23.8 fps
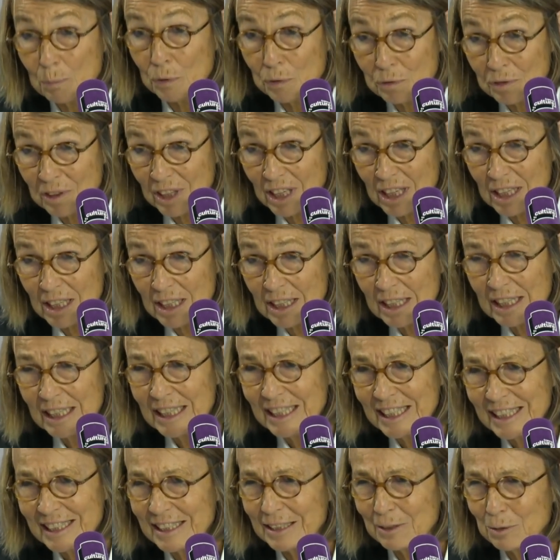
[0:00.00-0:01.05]
povera,
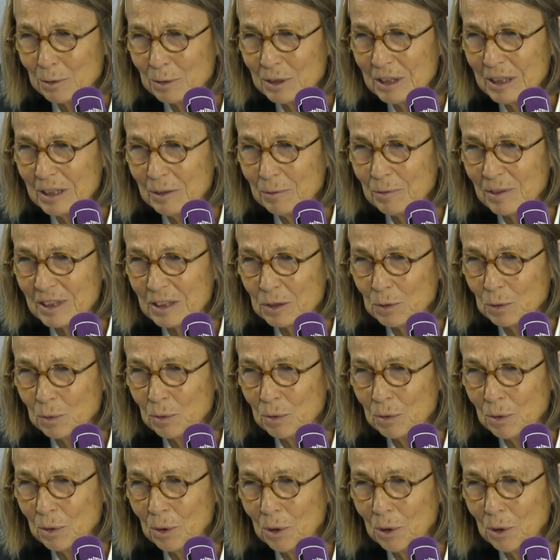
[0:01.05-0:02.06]
qui est aussi une façon